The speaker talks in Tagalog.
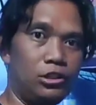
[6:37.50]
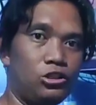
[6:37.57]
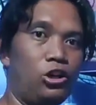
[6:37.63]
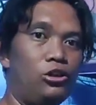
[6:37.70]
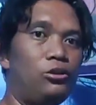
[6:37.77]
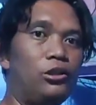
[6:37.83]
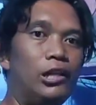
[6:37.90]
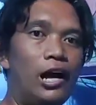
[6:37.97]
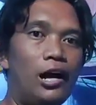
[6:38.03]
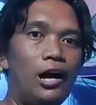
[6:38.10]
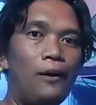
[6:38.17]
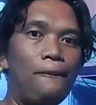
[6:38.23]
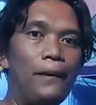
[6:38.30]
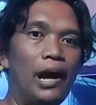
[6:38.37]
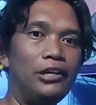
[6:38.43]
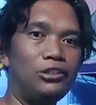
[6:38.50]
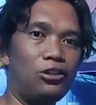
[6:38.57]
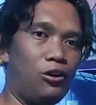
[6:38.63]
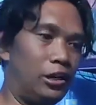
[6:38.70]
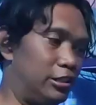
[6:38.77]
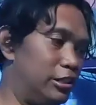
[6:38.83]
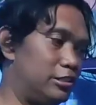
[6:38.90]
So ayun lang kakampay.
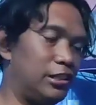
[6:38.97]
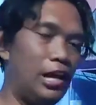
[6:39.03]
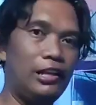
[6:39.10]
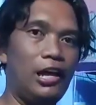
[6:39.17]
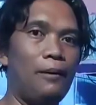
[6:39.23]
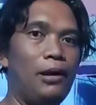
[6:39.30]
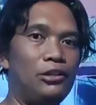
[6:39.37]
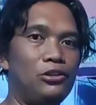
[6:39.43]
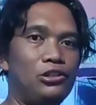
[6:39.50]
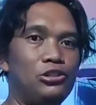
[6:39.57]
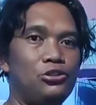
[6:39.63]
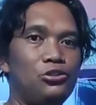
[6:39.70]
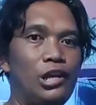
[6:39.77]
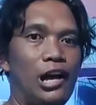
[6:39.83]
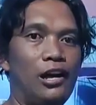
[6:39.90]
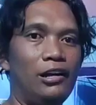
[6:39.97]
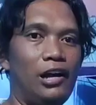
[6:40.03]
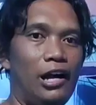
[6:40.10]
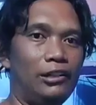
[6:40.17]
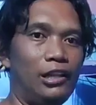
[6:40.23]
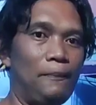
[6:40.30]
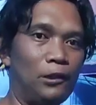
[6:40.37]
So at least nalaman niyo na
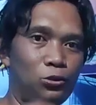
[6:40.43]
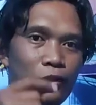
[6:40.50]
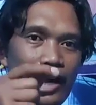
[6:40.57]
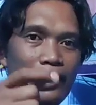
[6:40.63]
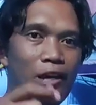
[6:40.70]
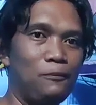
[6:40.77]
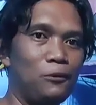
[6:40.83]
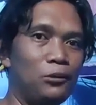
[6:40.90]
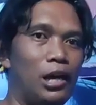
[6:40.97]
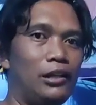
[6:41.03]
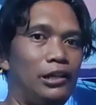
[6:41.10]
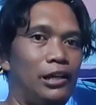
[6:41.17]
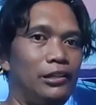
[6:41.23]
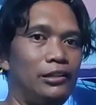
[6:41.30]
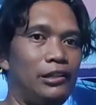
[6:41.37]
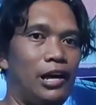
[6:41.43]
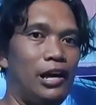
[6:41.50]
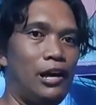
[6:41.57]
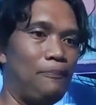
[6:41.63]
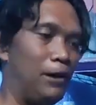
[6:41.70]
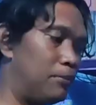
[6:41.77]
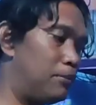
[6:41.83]
at napatunayan po natin
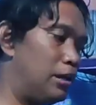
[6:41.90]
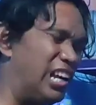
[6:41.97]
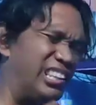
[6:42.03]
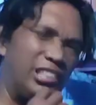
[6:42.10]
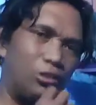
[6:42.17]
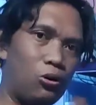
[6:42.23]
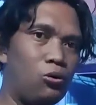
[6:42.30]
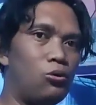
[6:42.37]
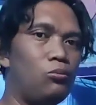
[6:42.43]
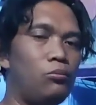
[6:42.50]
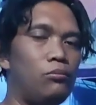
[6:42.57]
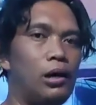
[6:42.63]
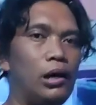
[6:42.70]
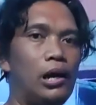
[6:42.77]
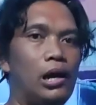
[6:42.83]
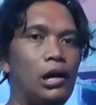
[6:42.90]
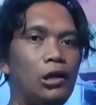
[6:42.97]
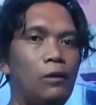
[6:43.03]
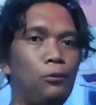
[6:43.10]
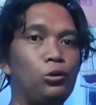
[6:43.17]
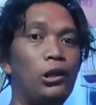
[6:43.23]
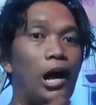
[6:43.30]
na pag ganitong
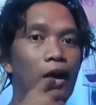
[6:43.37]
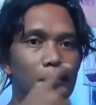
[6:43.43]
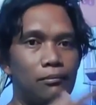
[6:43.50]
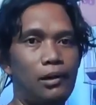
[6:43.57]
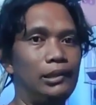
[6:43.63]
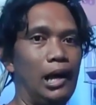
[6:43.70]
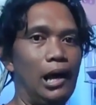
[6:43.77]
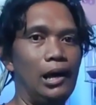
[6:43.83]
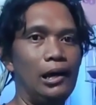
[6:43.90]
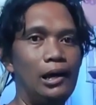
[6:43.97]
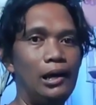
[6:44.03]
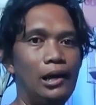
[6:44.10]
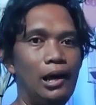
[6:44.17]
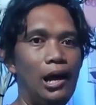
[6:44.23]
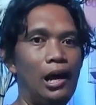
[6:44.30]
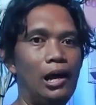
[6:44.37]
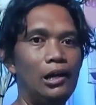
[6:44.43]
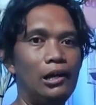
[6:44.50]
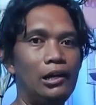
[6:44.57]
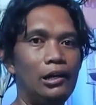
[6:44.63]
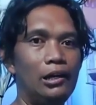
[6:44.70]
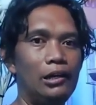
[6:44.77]
mga pula ang mata ah,
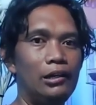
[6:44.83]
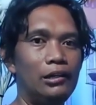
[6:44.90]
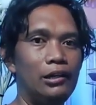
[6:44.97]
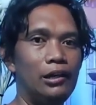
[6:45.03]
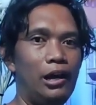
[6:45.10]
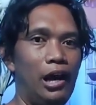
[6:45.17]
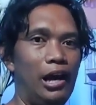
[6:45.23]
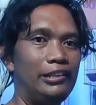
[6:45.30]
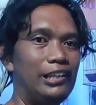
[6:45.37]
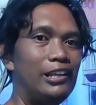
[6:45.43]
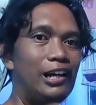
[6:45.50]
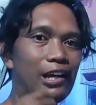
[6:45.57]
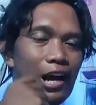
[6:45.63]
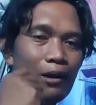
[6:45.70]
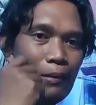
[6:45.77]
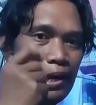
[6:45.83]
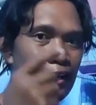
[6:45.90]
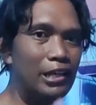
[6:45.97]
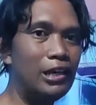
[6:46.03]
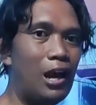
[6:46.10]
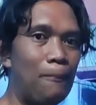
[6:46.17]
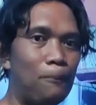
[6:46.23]
ay talagang
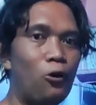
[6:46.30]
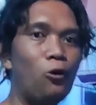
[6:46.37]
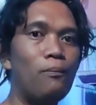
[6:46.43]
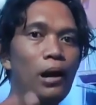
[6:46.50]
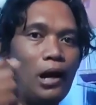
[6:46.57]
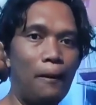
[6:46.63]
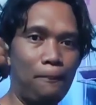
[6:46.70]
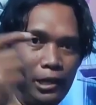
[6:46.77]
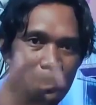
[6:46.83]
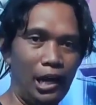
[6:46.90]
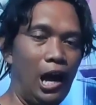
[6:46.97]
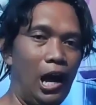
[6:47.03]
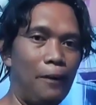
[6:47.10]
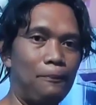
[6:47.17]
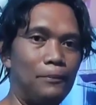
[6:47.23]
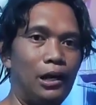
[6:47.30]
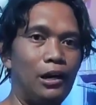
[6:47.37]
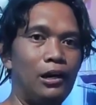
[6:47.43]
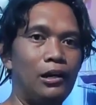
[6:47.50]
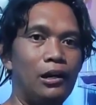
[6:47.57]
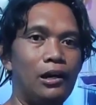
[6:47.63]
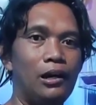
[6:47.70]
mahirap pong makapick up ng